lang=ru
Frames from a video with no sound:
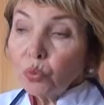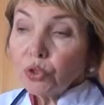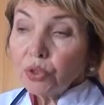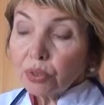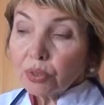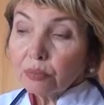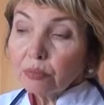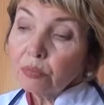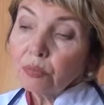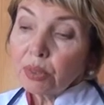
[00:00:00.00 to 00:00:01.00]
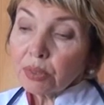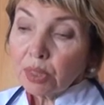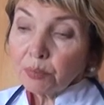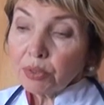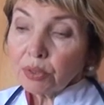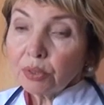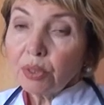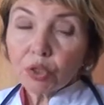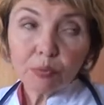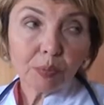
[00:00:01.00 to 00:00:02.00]
Очередь на запись к
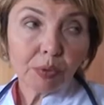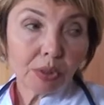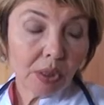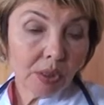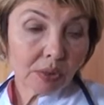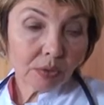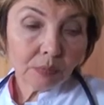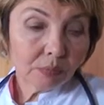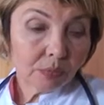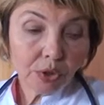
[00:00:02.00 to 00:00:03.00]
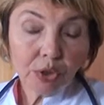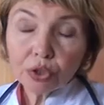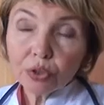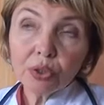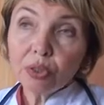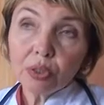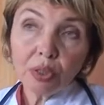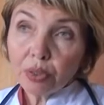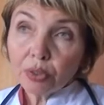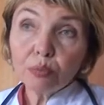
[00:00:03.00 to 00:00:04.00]
нашим специалистам 3-4
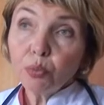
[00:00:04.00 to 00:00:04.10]
дня, не